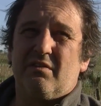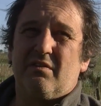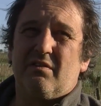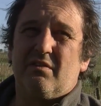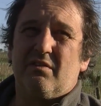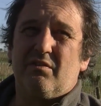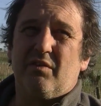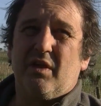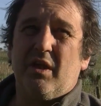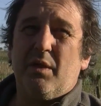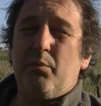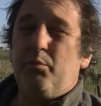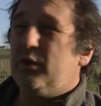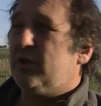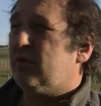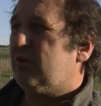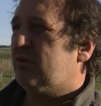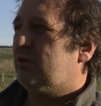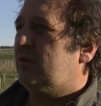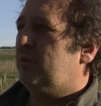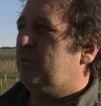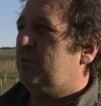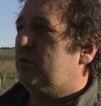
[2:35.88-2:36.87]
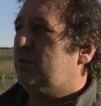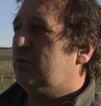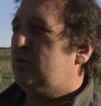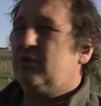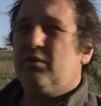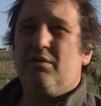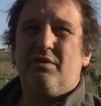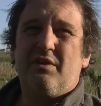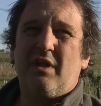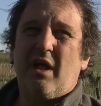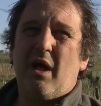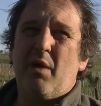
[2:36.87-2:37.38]
voilà, puis j'ai encore beaucoup de
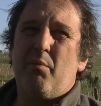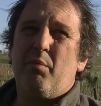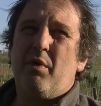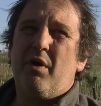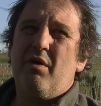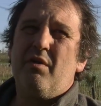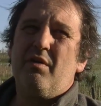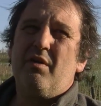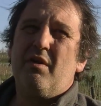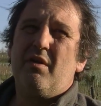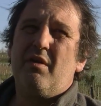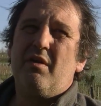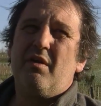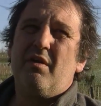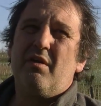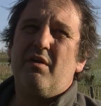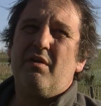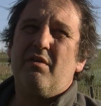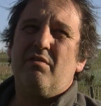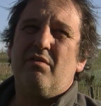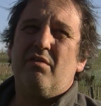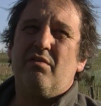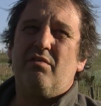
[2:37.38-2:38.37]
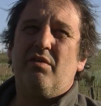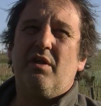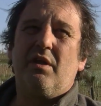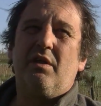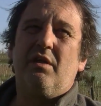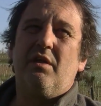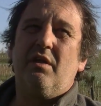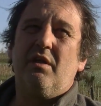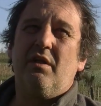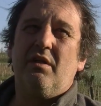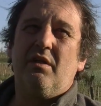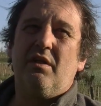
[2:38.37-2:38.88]
choses à apprendre et c'est ça
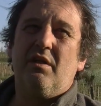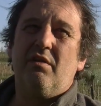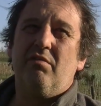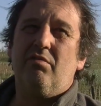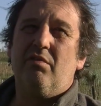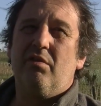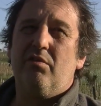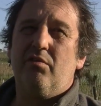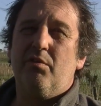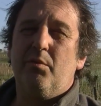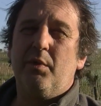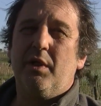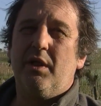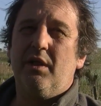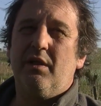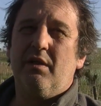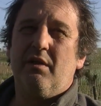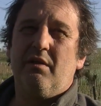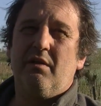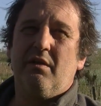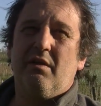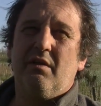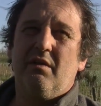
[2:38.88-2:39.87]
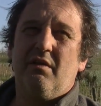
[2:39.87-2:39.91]
qui, fait vivre d'ailleurs.